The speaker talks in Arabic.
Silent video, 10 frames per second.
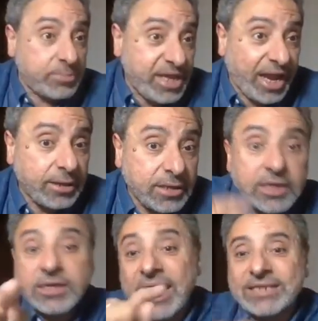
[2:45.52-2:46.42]
جميعا
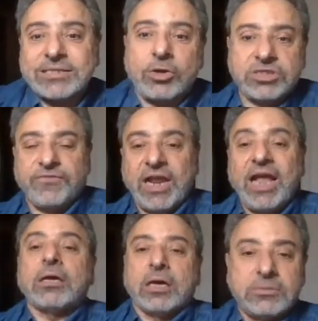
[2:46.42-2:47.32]
الايه 26 في
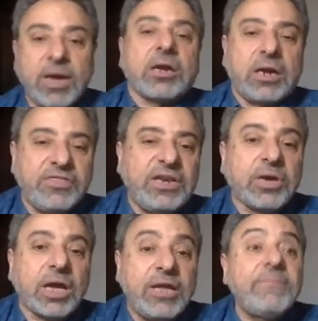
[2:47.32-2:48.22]
النحل قد مكر الذين
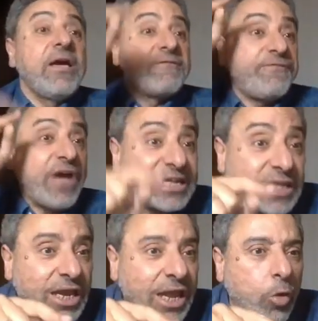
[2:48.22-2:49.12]
من قبلهم
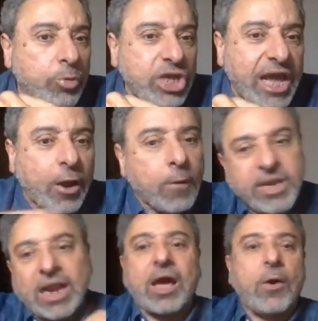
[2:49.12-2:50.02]
فاتى الله بنيانهم
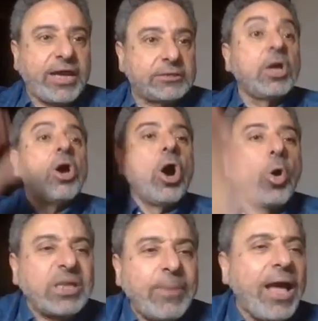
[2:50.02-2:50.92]
من القواعد
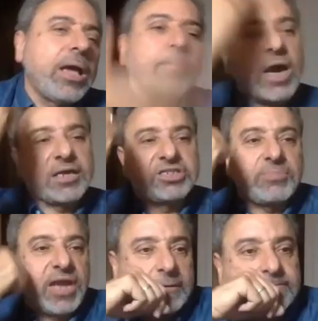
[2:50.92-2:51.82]
هو ده بقى المكر
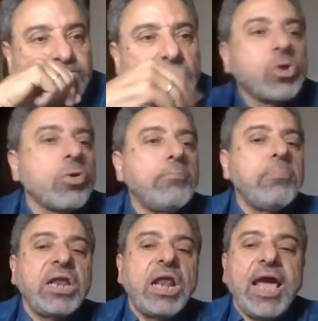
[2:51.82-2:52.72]
جميعا
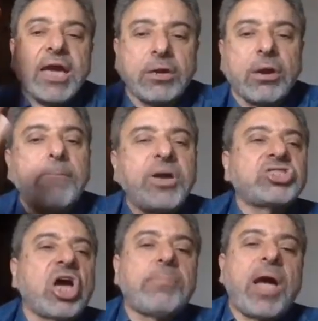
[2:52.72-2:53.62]
من الاخر ربنا
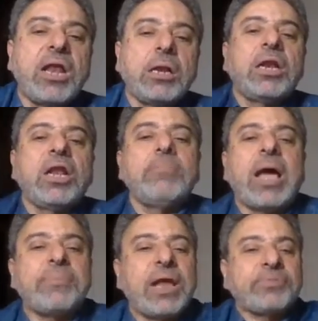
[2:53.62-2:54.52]
طربق
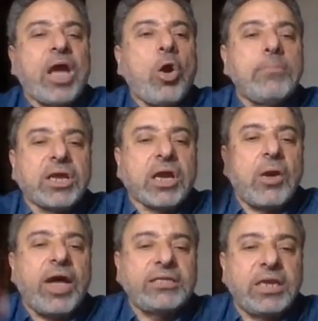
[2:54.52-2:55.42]
المبنى بتاعهم من
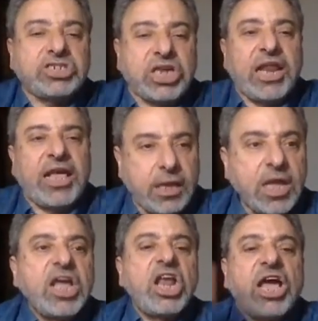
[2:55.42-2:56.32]
القواعد اللي شايلاه
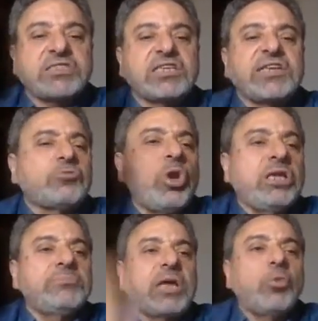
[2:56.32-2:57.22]
الاساسات
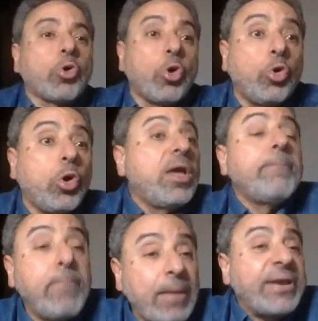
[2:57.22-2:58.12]
والعمدان وكله
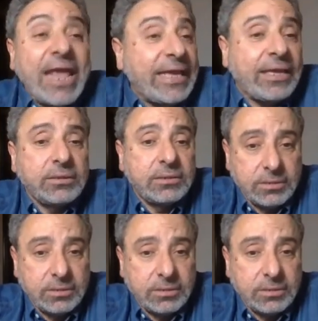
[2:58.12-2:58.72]
مبنى ايه